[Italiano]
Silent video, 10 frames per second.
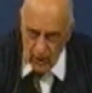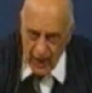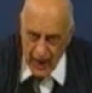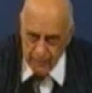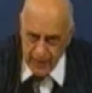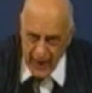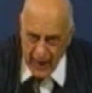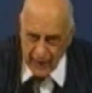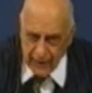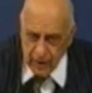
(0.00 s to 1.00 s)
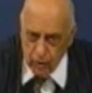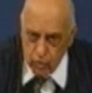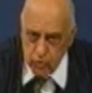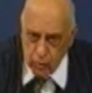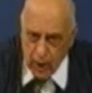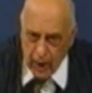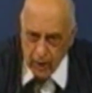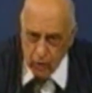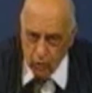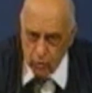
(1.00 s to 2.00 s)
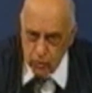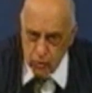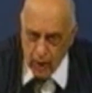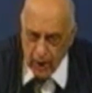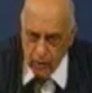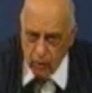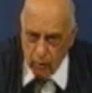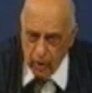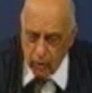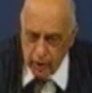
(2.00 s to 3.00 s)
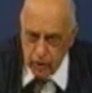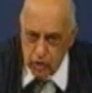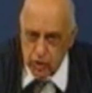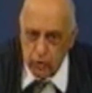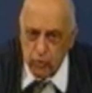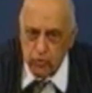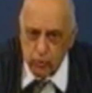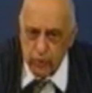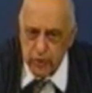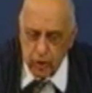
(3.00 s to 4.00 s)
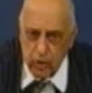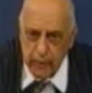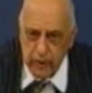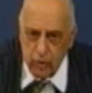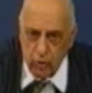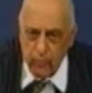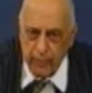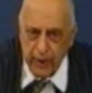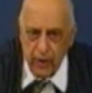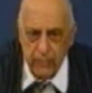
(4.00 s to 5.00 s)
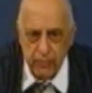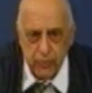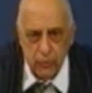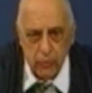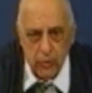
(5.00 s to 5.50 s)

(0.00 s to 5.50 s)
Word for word: la piaga dell'usuraio, l'usuraio, quello che dice tu su questo argomento non parli più.